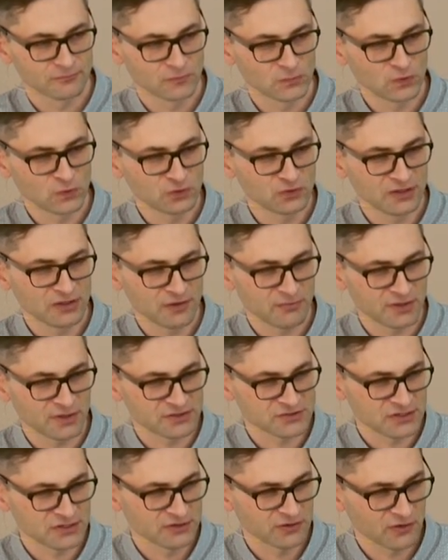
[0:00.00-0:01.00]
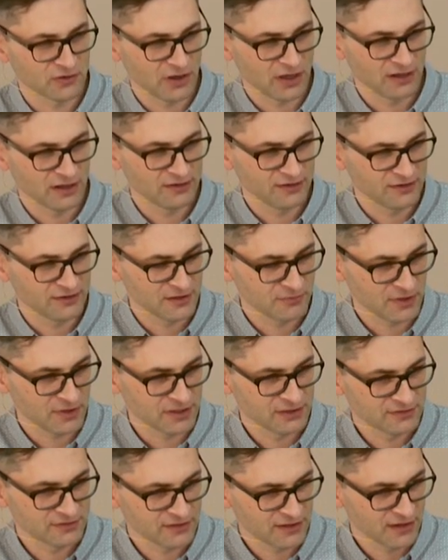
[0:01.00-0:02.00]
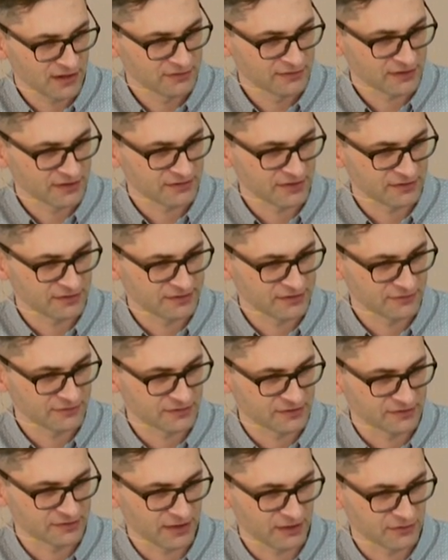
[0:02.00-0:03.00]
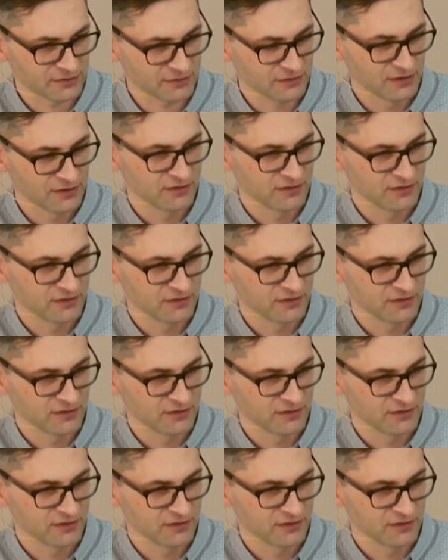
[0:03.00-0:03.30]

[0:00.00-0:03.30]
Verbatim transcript: No tu nie ma żadnego ale i nie ma innej alternatywy, tak?